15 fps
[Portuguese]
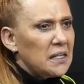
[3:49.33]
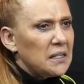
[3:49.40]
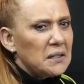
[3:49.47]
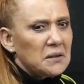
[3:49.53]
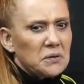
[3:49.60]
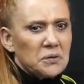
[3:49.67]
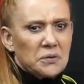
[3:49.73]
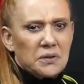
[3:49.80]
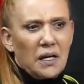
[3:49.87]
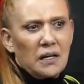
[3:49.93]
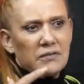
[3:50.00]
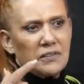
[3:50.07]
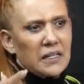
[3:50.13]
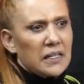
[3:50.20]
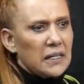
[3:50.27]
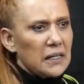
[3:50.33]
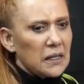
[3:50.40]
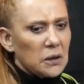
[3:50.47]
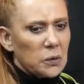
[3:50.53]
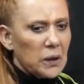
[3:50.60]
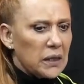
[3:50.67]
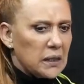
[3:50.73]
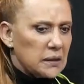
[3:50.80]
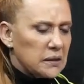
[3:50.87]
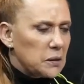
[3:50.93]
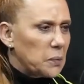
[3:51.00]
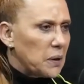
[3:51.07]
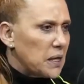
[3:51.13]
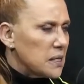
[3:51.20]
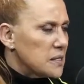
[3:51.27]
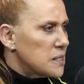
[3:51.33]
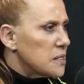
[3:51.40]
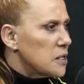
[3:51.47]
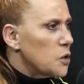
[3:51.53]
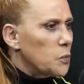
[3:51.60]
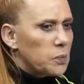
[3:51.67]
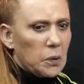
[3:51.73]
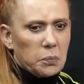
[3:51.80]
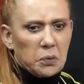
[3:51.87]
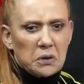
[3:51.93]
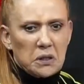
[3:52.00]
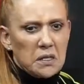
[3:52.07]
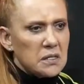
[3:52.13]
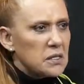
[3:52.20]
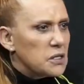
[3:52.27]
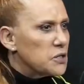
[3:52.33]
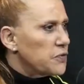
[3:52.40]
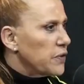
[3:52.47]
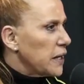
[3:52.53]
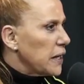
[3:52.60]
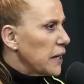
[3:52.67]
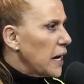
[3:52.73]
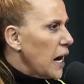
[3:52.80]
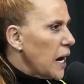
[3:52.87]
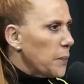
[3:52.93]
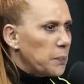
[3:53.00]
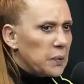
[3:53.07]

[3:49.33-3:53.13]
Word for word: uh, usava aquela cueca samba canção para poder se esfregar,